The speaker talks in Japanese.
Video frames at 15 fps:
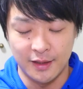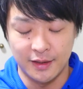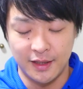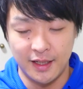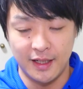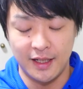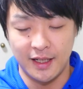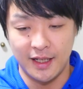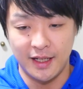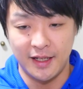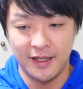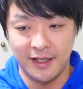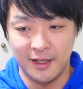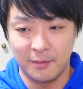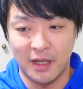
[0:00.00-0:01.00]
で、
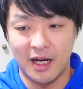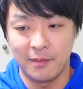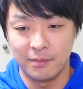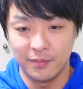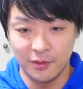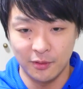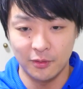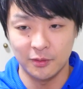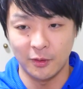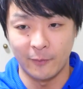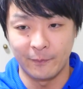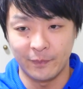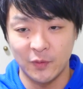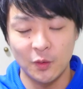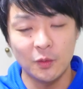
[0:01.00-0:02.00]
えー、まあ、
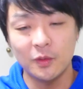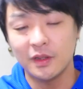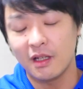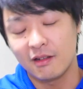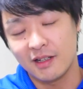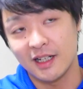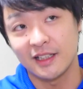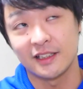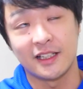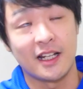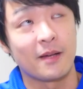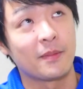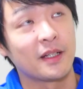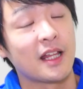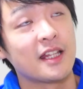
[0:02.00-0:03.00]
アップロードトータルかけて
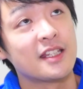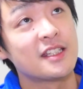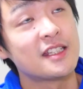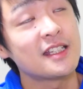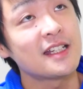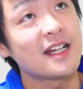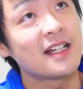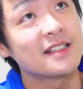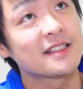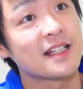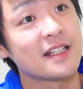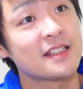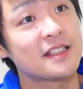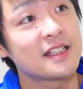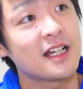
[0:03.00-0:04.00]
ねやっぱりね2時間
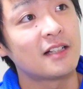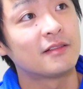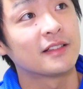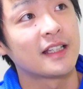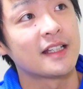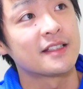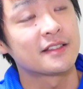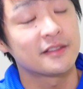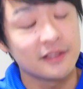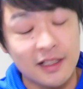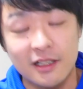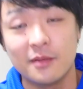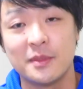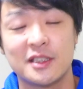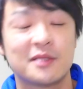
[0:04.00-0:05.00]
3時間はね少
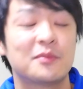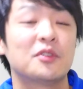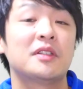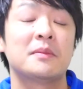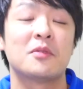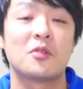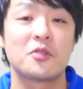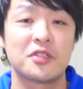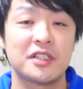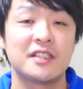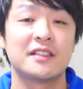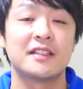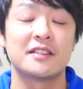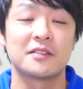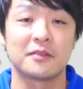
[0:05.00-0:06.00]
なく見積もっても欲し
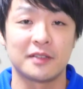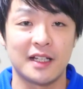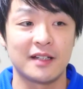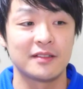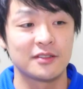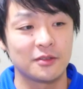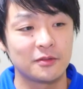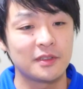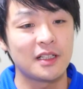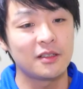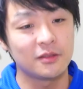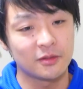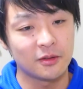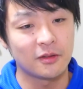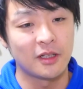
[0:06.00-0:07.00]
いんですよねそうな
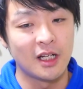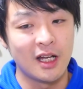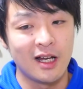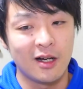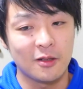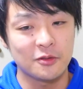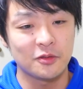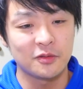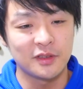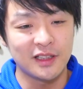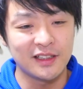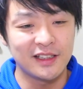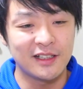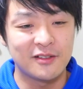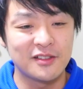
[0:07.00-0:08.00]
ると、ね、遅く
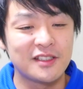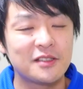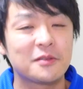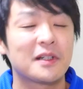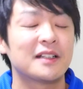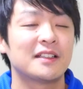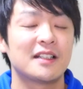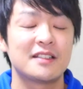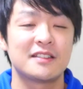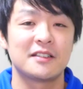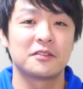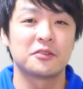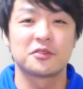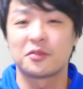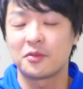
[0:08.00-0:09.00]
なって9時とかになっ
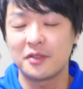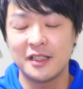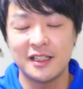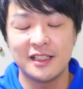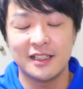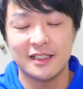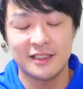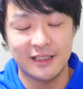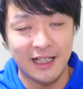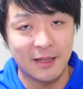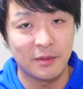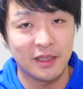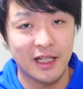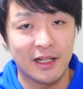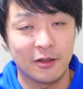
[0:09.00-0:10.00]
ちゃうとその日に出せな
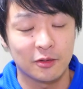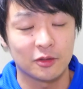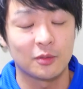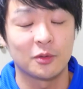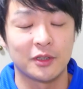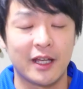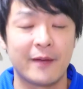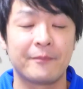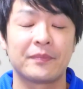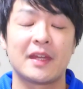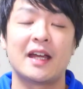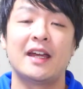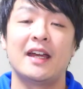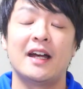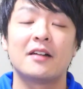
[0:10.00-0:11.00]
いみたいなこともね、
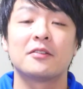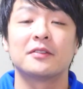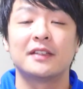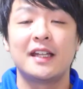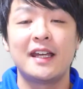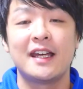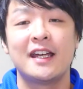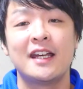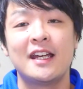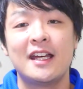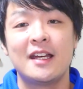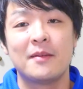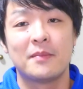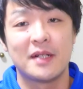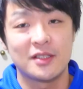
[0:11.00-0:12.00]
えー、あるんで、
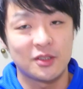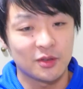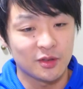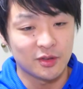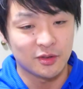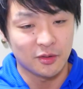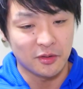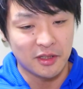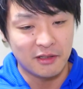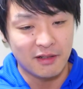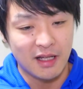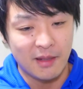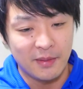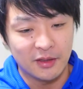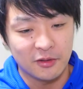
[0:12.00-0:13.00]
うん、まあちょっとその日
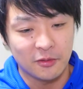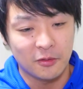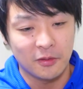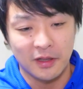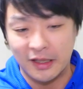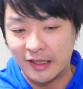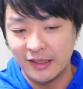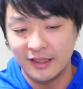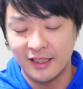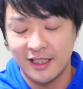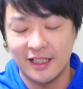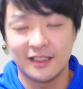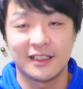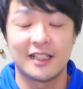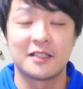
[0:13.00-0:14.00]
はやめとこうかなって
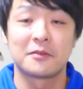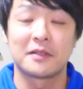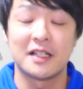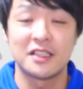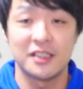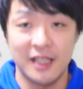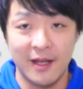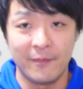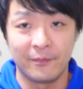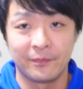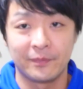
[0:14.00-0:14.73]
なったりとかして、